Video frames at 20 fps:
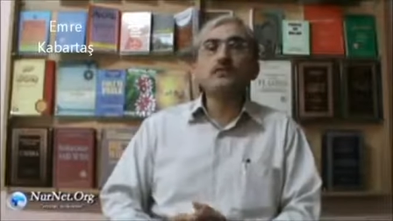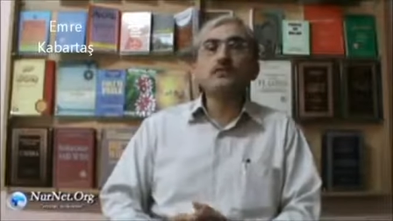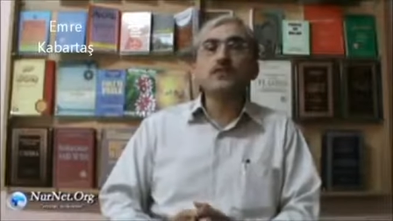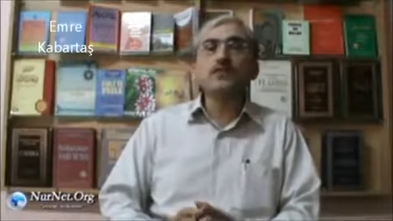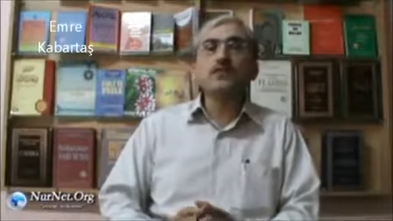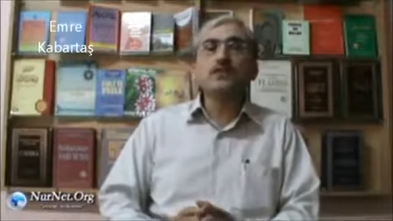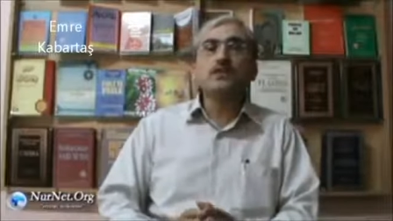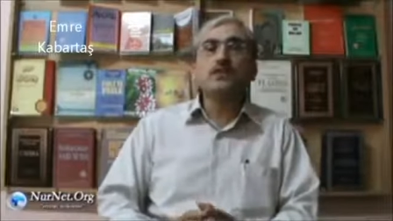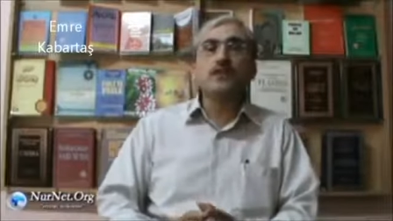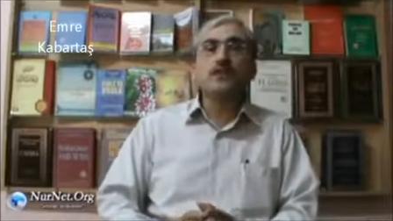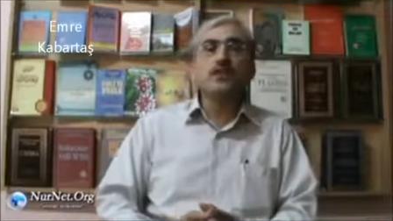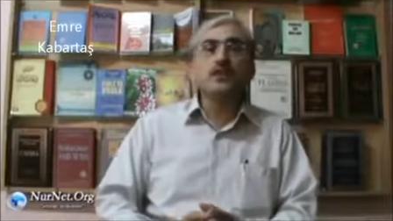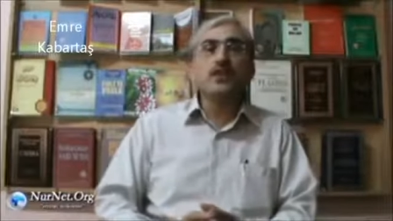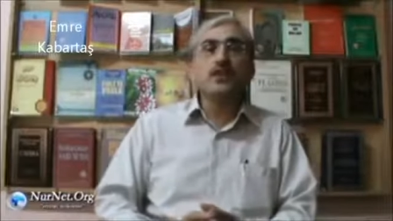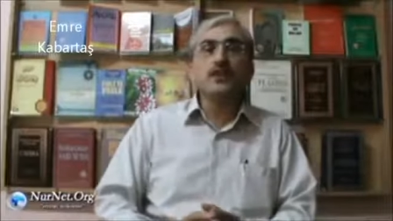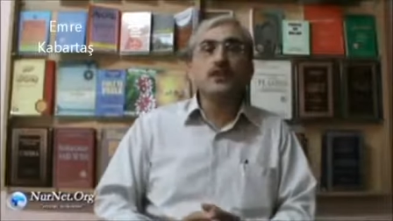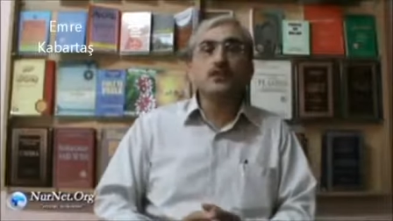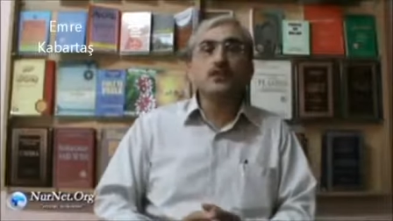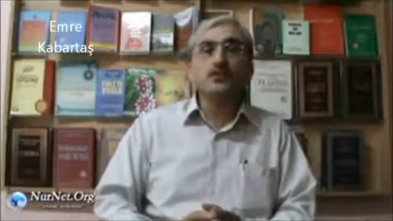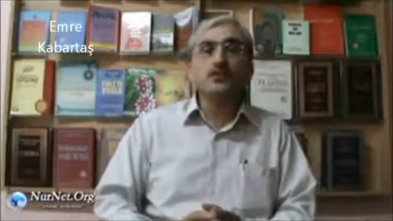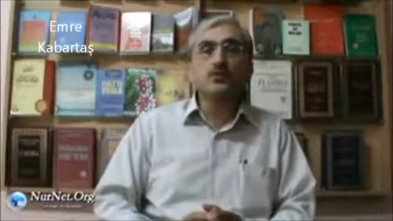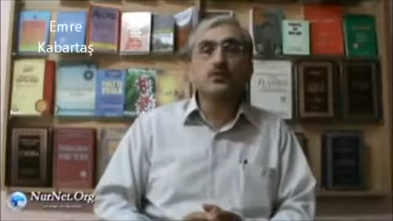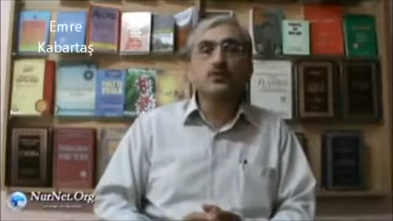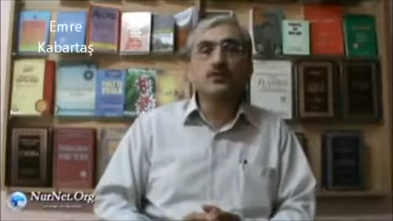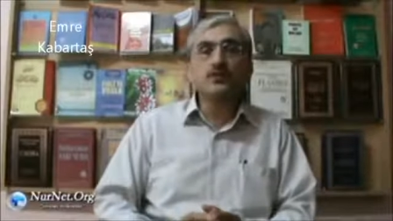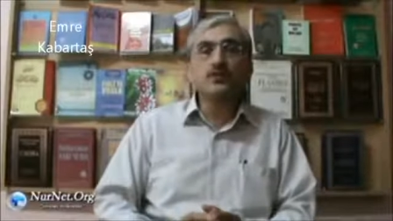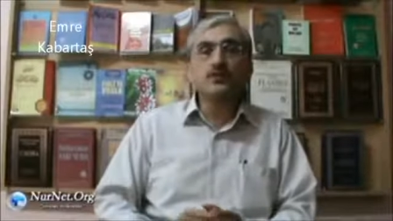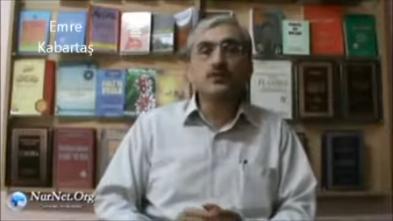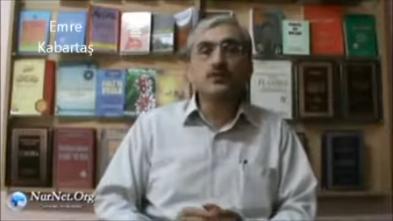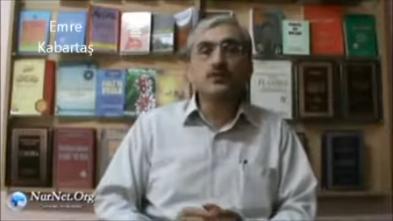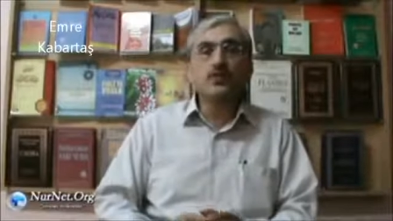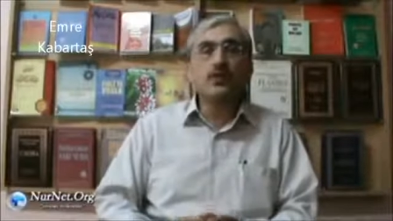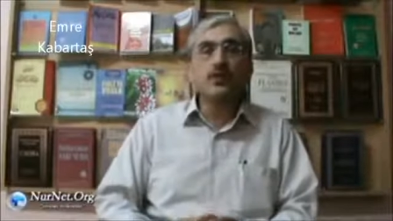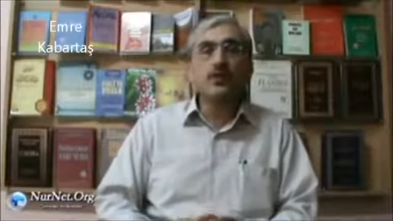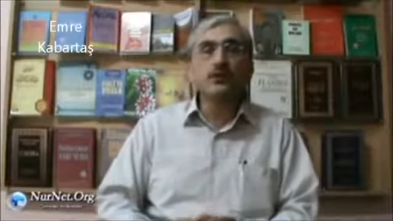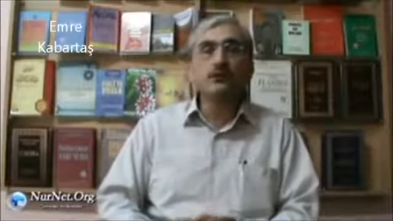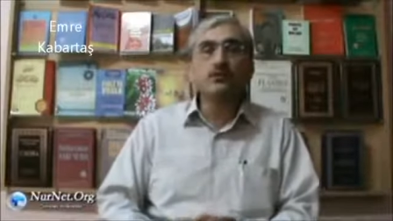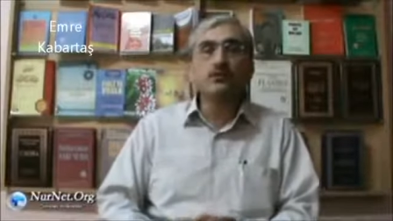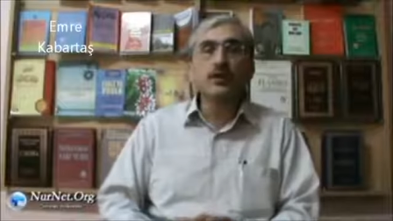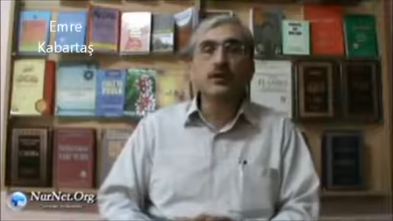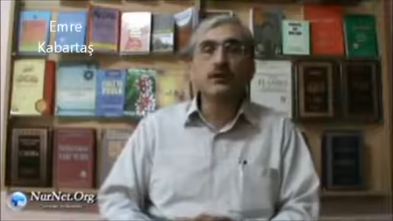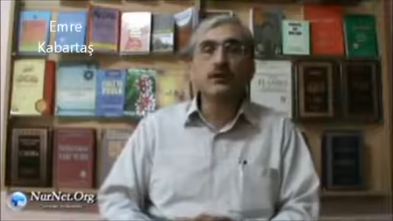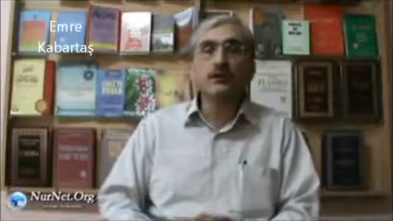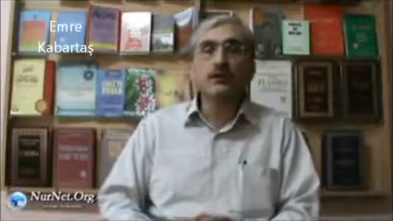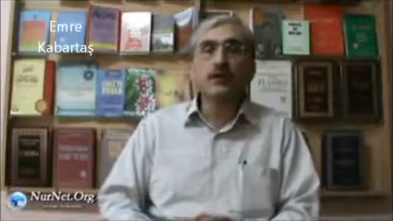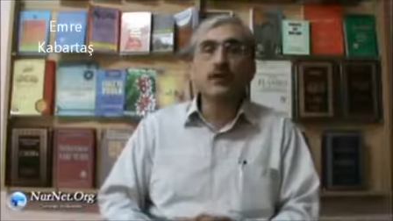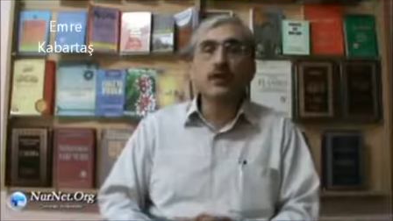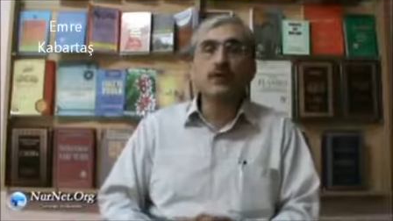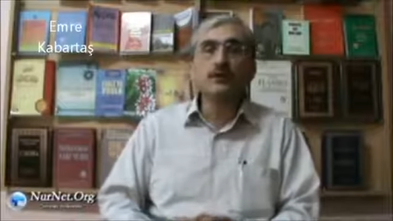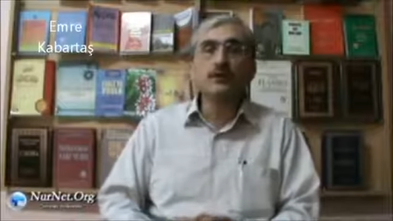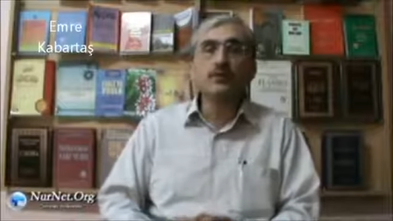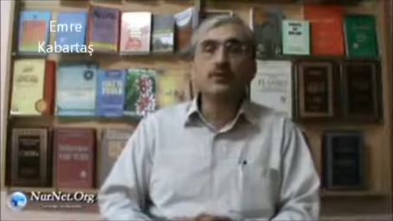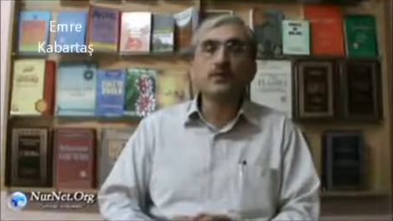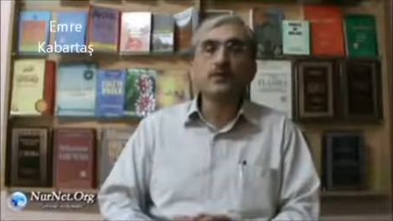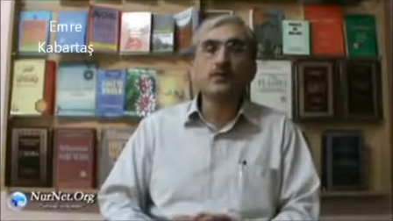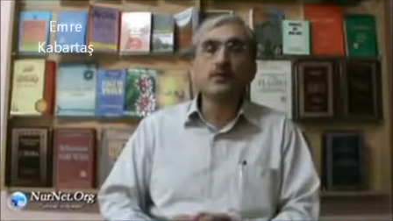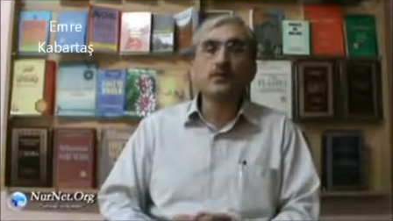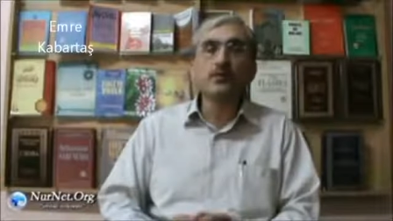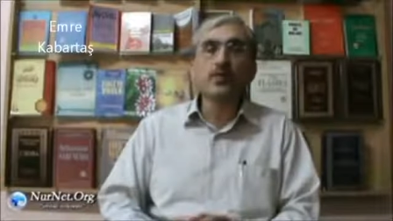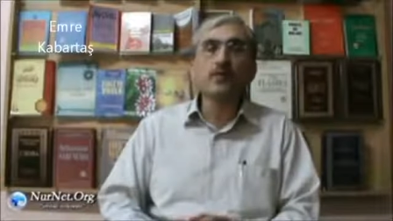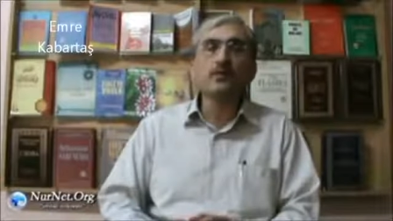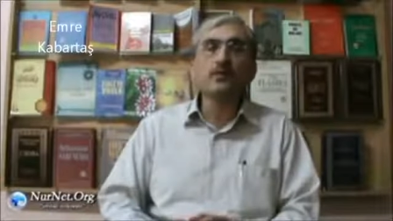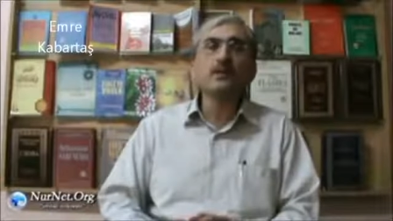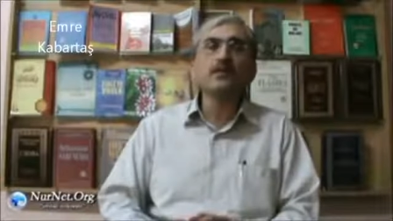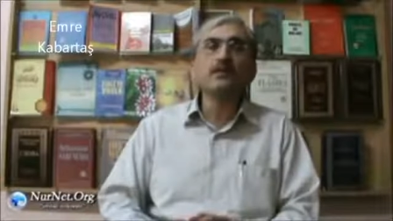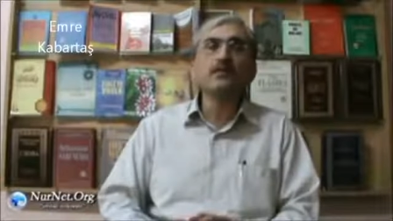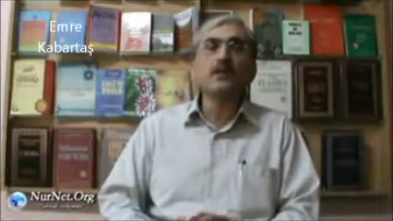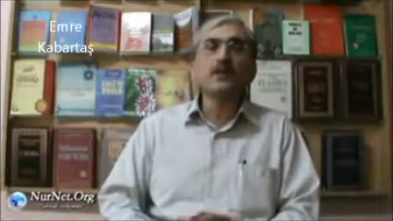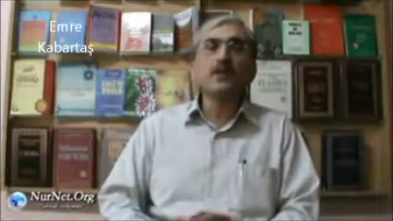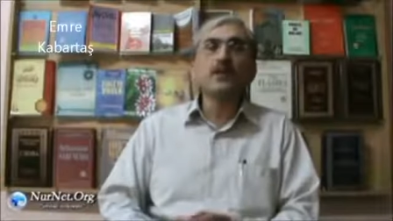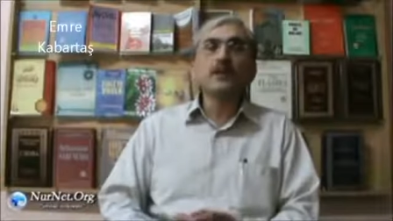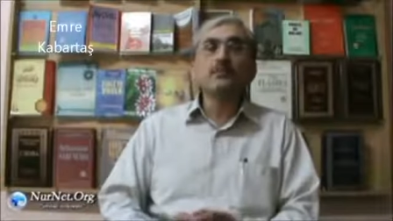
Bir iğne ustasız olmaz, sahipsiz olamaz.